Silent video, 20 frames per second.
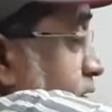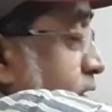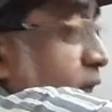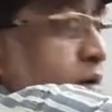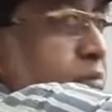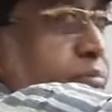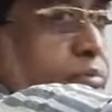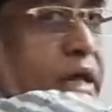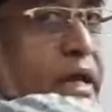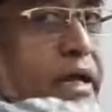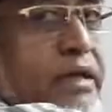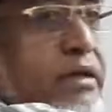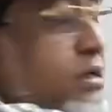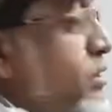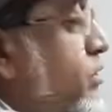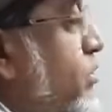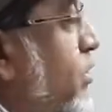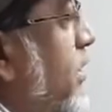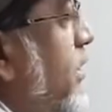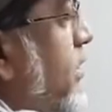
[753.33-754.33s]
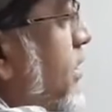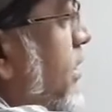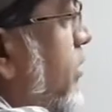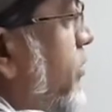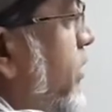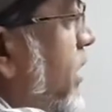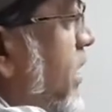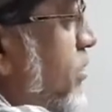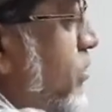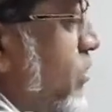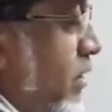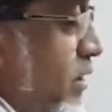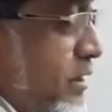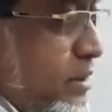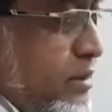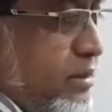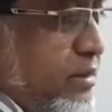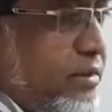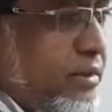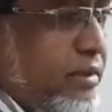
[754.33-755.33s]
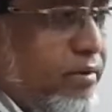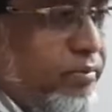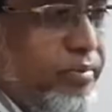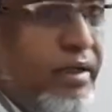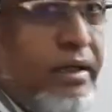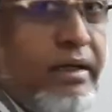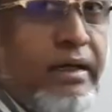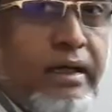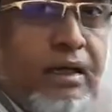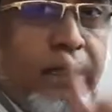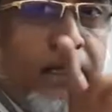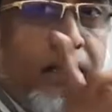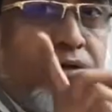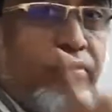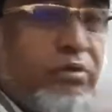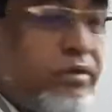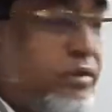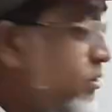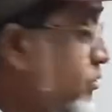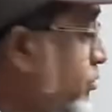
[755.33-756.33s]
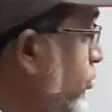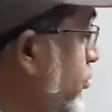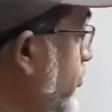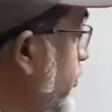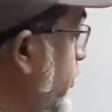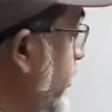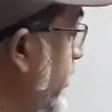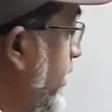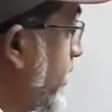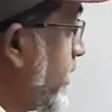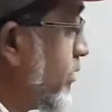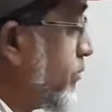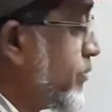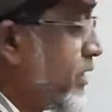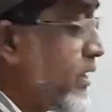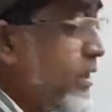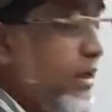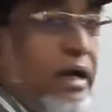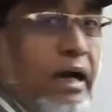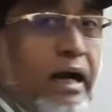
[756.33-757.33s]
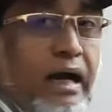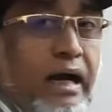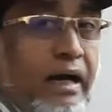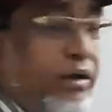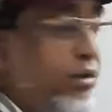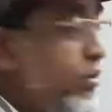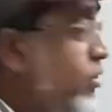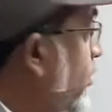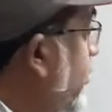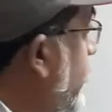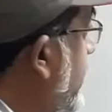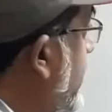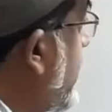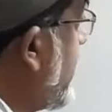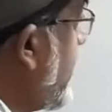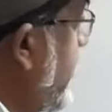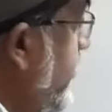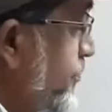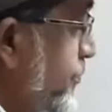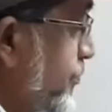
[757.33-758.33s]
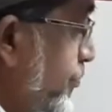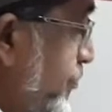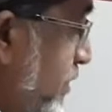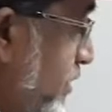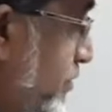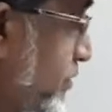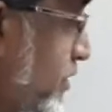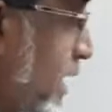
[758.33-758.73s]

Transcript: থাকবে একই তলে থাকবে এই তলটাতে থাকবে এই কথাটুকু মনে রাখবে আর হলো কি যে